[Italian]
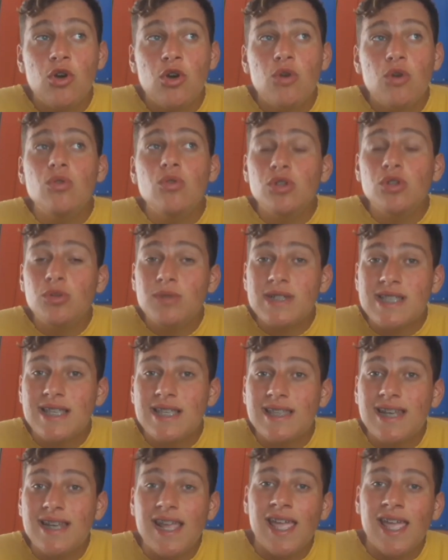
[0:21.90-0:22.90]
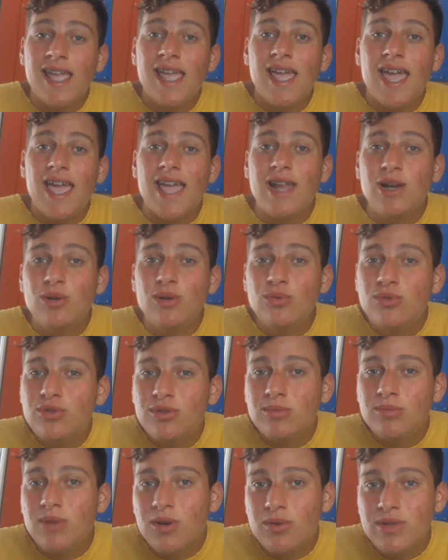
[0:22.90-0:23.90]
Uno di questi tre è
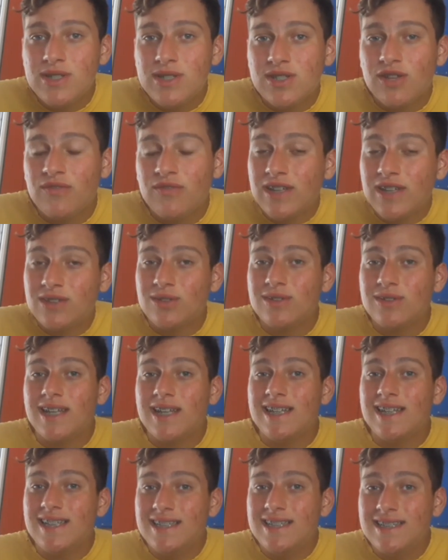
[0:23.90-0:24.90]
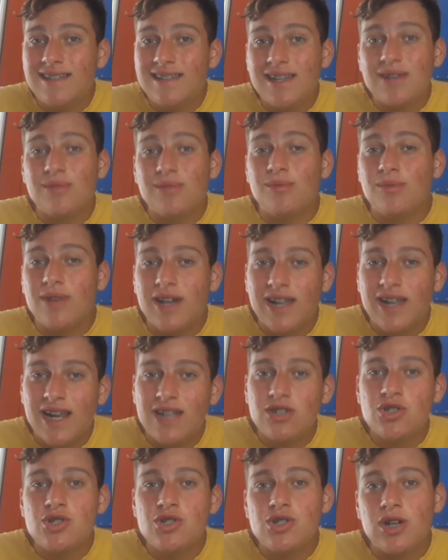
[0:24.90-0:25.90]
l'ultimo acquisto fatto dall'Inter, un
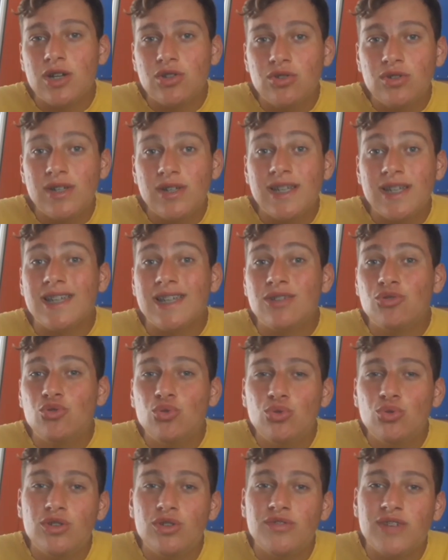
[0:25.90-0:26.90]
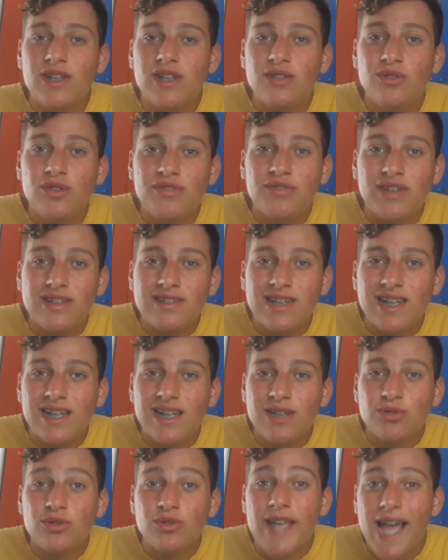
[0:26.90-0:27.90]
gran giocatore che tutti noi
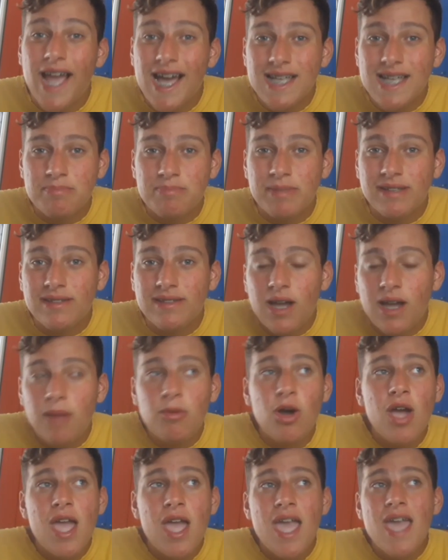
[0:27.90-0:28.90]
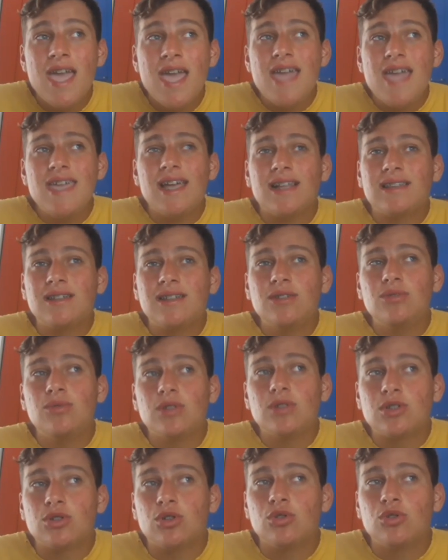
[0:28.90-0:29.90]
fantallenatori aspettiamo e gli altri
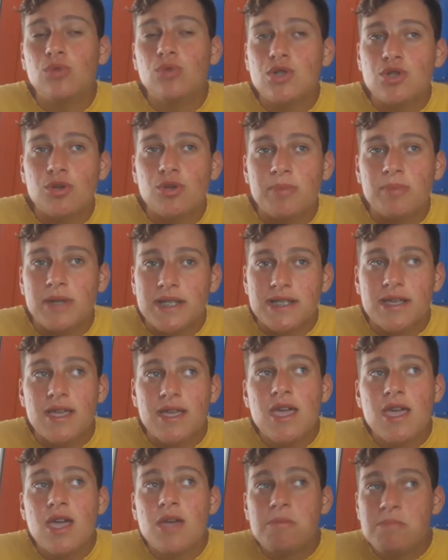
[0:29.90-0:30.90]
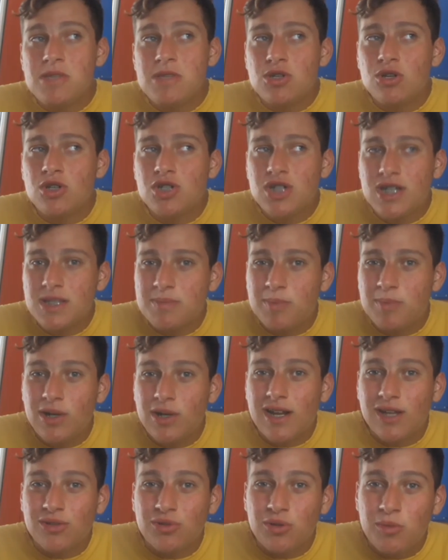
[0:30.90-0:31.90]
due sono due sorprese. Mi sono già
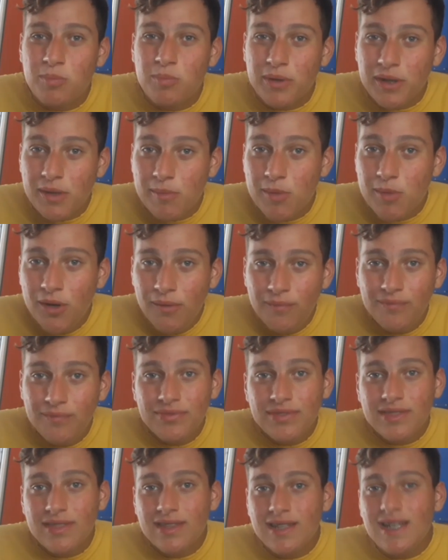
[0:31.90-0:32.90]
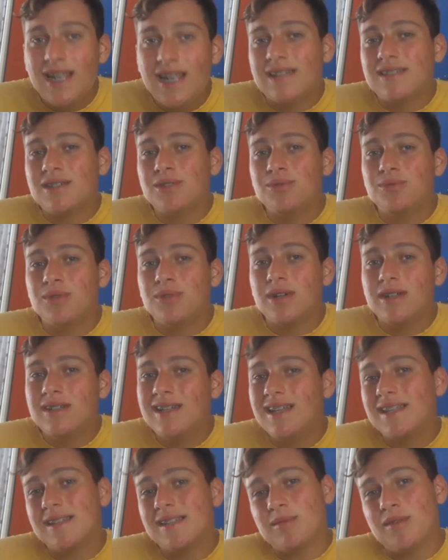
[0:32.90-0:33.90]
spoilerato il primo, le altre due
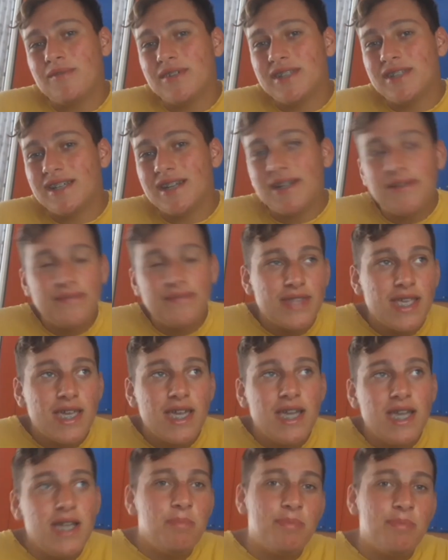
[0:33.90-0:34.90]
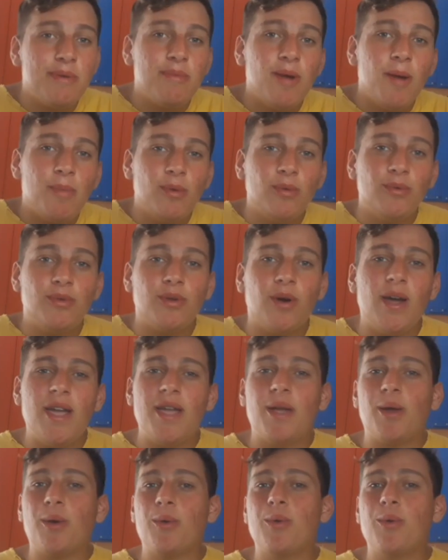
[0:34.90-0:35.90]
le andiamo a vedere. Il primo appunto
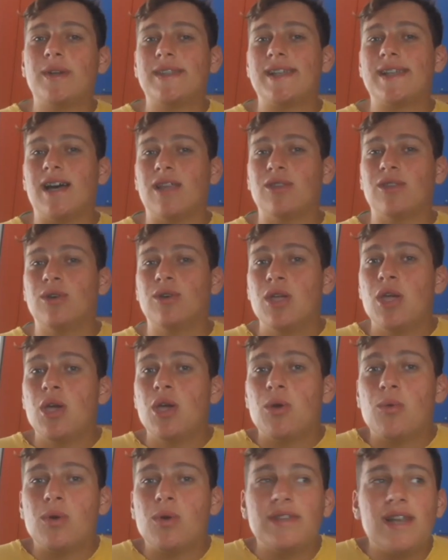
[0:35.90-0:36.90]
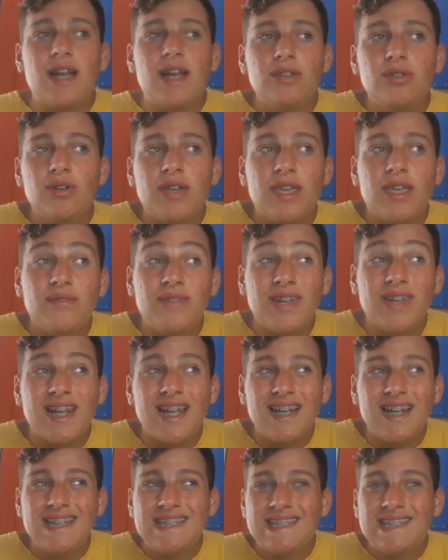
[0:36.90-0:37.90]
è Quadrado, Quadrado che
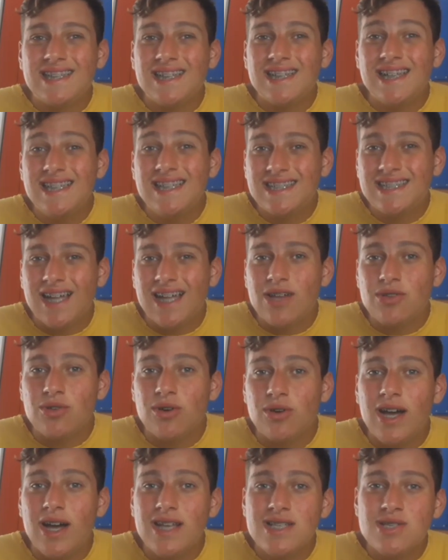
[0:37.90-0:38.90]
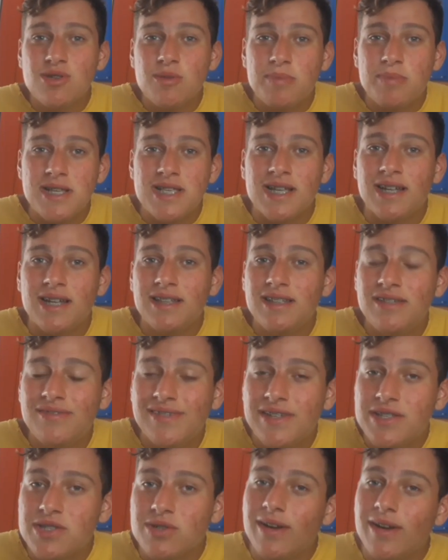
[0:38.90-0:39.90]
verrà listato a sorpresa
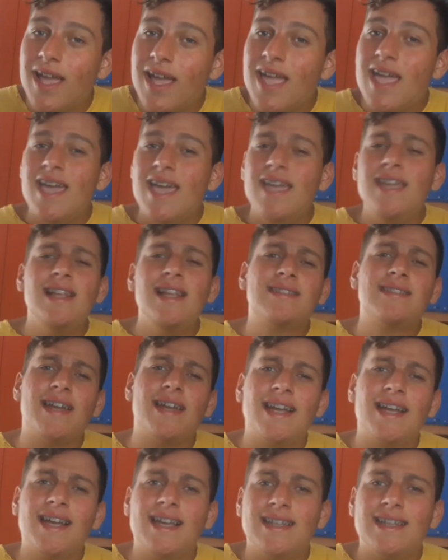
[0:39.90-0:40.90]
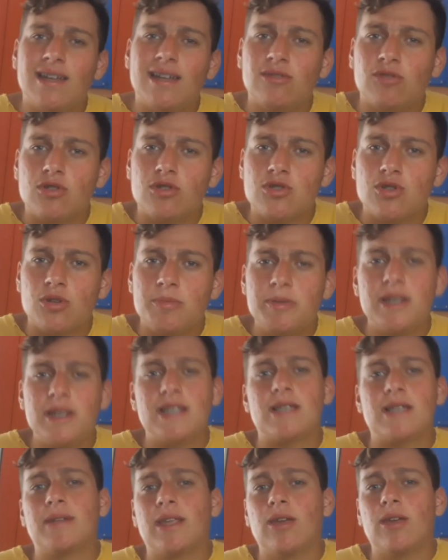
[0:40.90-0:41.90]
difensore. In realtà neanche tanto a
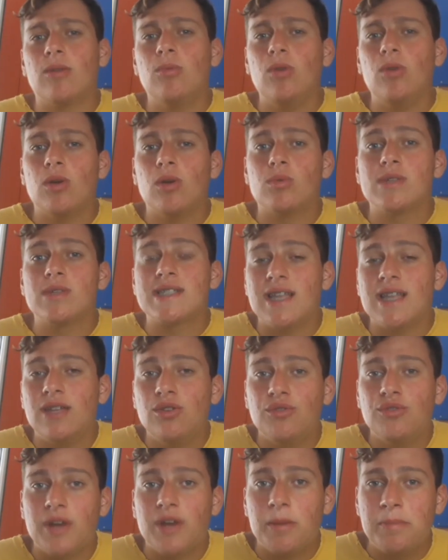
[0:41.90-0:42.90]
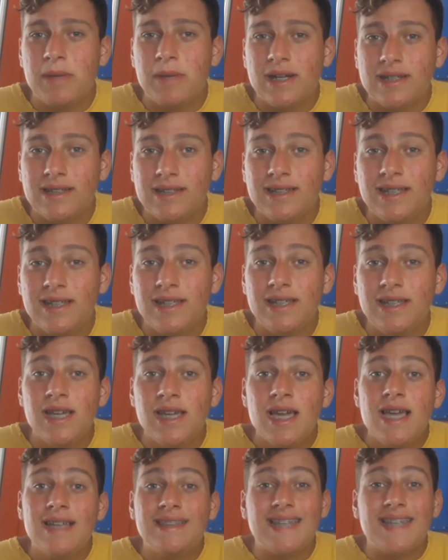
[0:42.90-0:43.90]
sorpresa perché comunque quest'anno farà parte dei
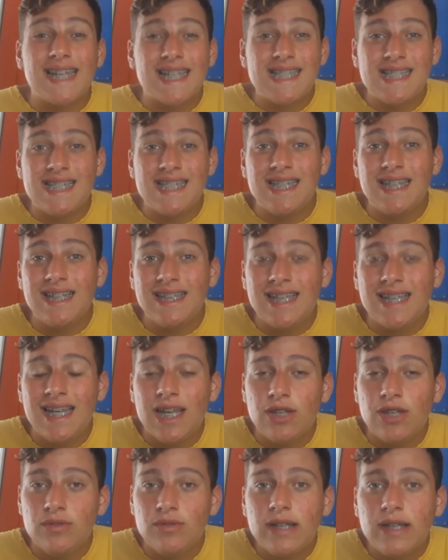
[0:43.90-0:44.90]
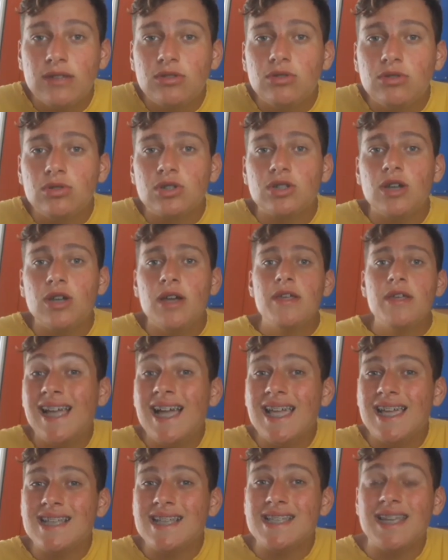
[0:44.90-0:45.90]
terzini della Juventus, e
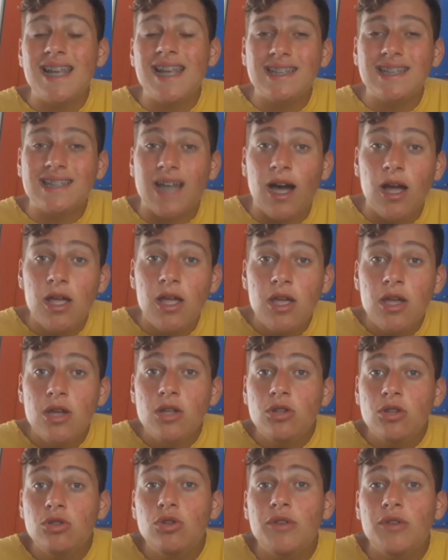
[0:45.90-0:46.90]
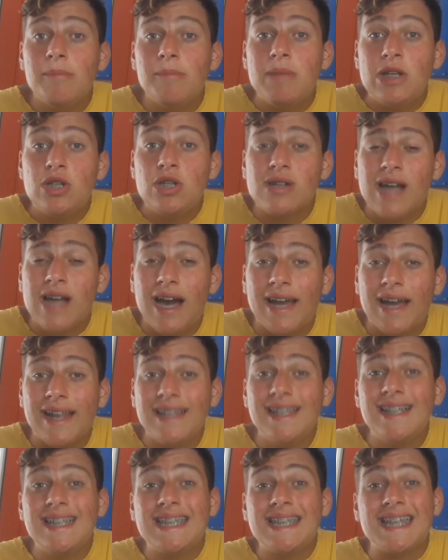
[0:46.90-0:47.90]
anche se in realtà dovrebbe giocare
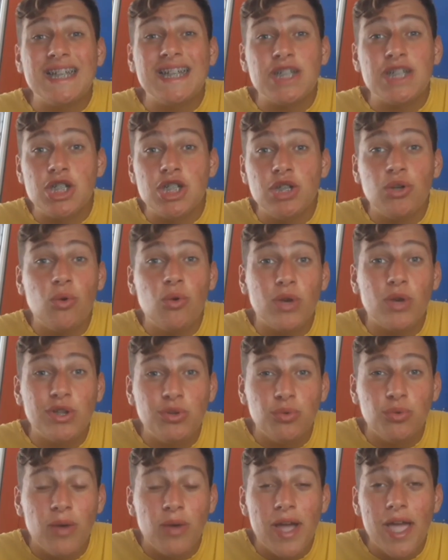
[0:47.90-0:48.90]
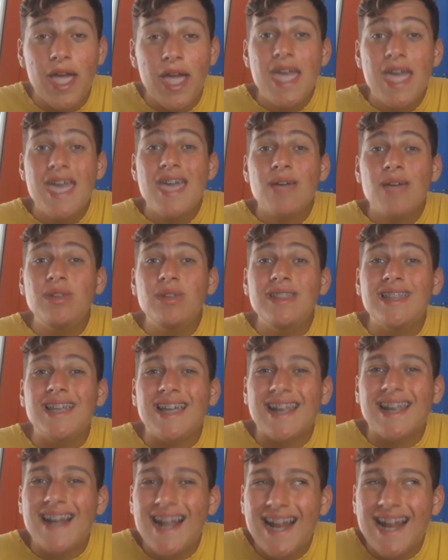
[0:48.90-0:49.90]
nel 3-5-2
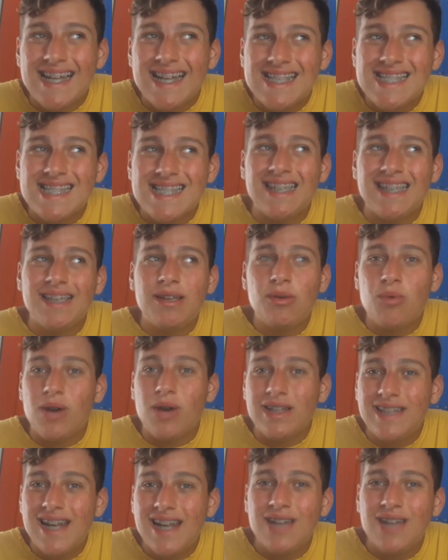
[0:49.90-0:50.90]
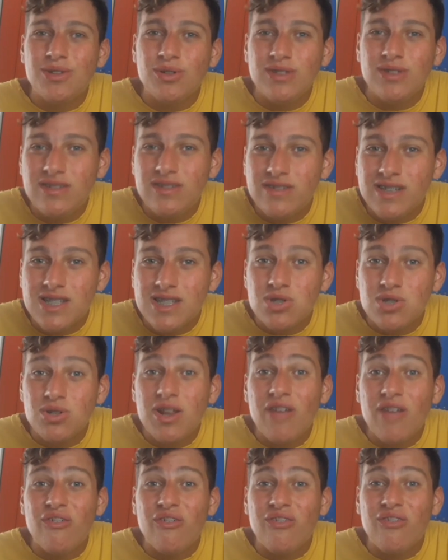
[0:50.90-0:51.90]
quindi ragazzi, quadrato
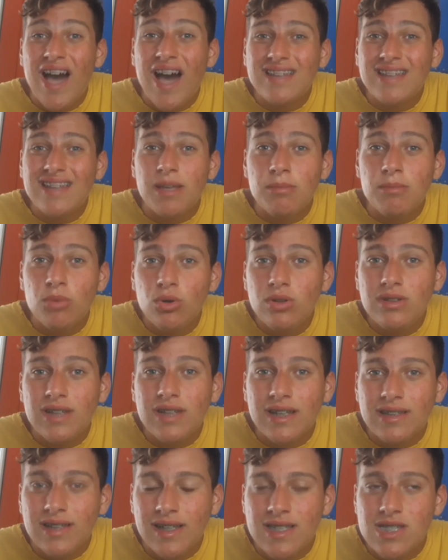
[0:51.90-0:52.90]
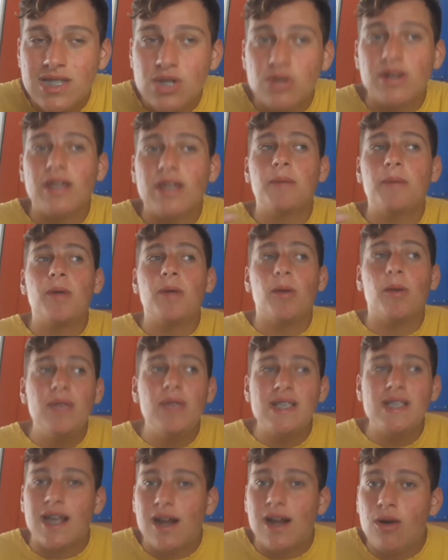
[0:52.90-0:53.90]
difensore, fate molta attenzione che per
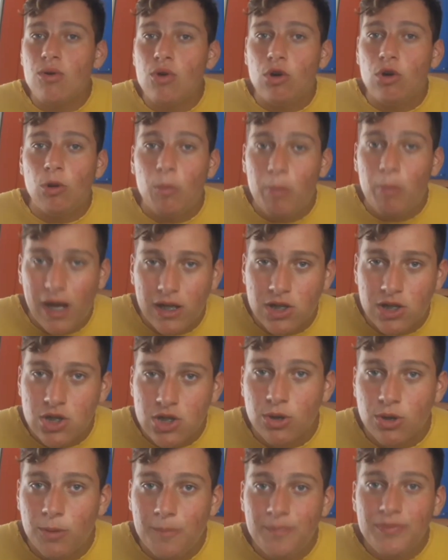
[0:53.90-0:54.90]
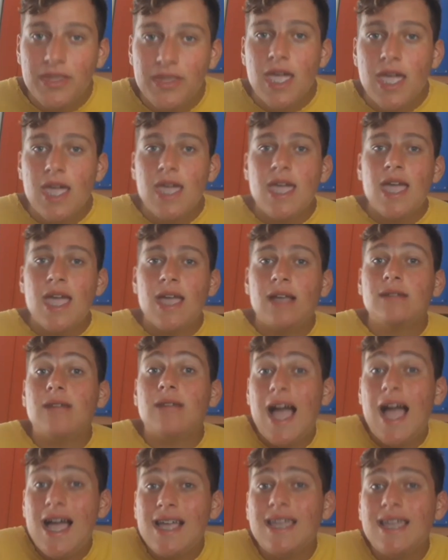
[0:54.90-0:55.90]
me sarà un colpaccio.
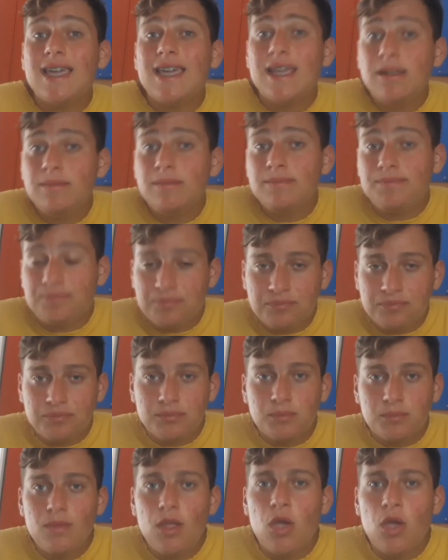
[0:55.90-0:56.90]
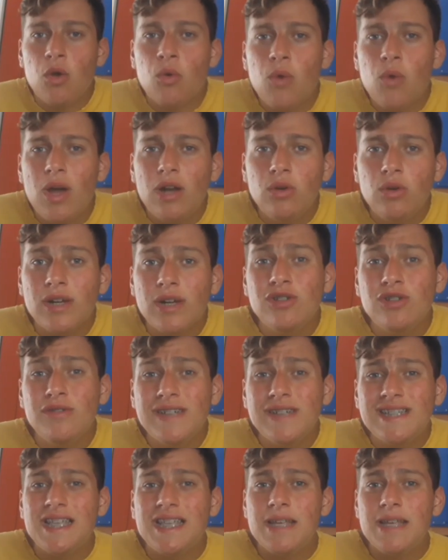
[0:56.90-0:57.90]
Anche qualora
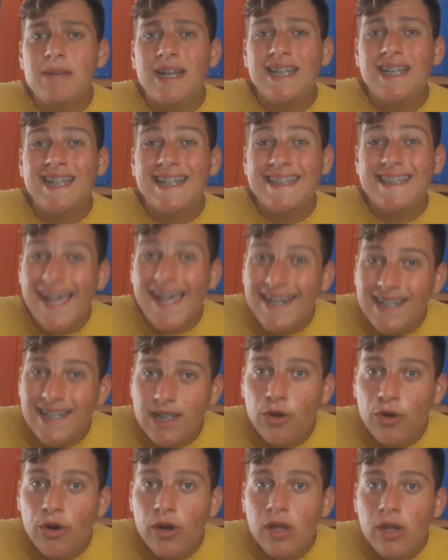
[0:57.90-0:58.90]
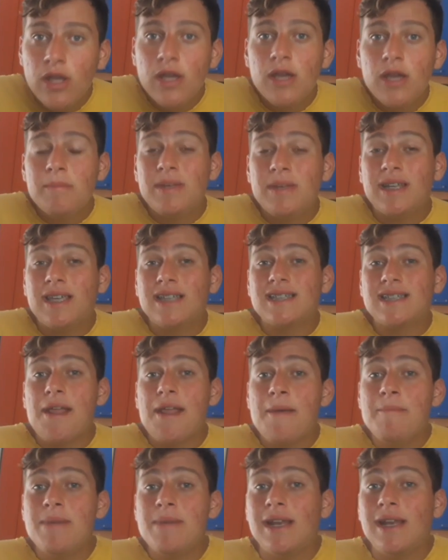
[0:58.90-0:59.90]
dovesse rimanere Danilo perché
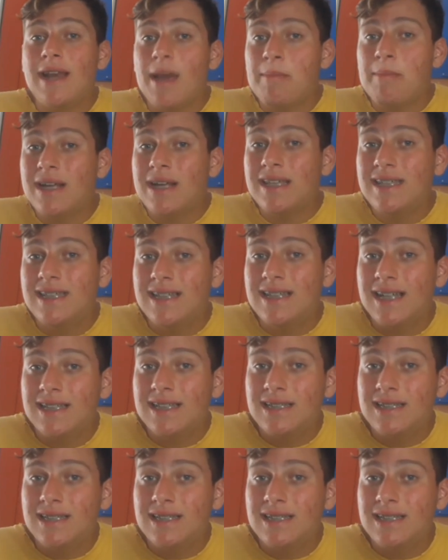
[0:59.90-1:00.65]
sarebbe la panchina